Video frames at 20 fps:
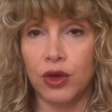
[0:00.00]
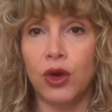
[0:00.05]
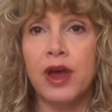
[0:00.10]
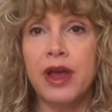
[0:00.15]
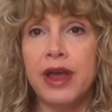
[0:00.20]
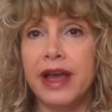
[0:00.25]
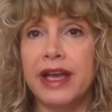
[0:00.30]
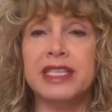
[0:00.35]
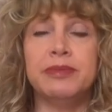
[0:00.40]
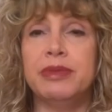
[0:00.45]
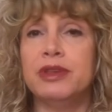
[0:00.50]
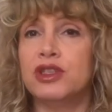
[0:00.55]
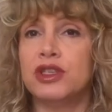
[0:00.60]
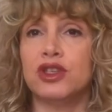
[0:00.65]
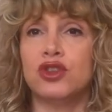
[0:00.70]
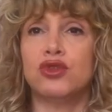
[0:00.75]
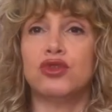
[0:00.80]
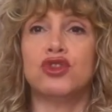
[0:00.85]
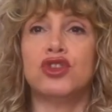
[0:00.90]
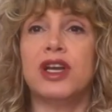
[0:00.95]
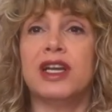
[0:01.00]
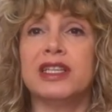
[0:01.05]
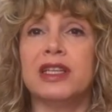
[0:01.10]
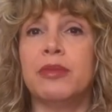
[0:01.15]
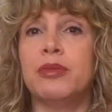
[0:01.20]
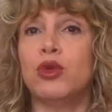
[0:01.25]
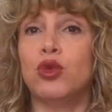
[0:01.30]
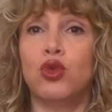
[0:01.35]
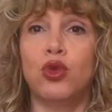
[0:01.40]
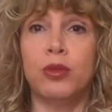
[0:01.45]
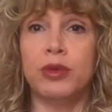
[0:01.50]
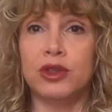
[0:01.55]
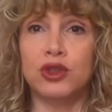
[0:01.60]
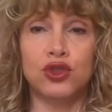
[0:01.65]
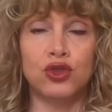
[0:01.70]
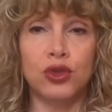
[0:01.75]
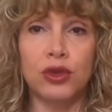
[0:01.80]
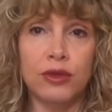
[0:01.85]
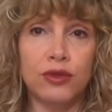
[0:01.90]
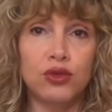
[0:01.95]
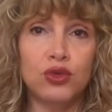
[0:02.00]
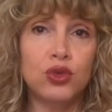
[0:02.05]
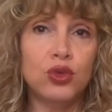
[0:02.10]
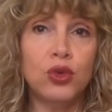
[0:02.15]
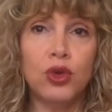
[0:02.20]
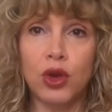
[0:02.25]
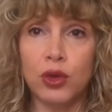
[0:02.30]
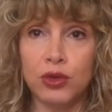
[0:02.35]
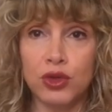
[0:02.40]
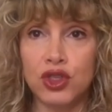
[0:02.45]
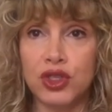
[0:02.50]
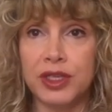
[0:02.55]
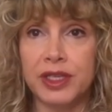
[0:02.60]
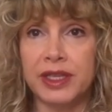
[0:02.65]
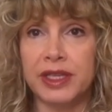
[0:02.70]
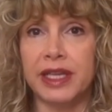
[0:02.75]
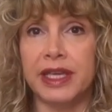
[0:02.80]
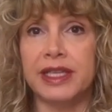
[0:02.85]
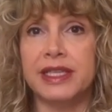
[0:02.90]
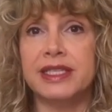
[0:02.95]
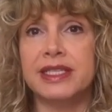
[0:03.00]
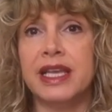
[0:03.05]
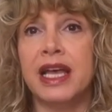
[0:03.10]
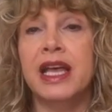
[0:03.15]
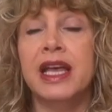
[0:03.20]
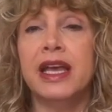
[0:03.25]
è spesso associata a preoccupazioni future o incertezza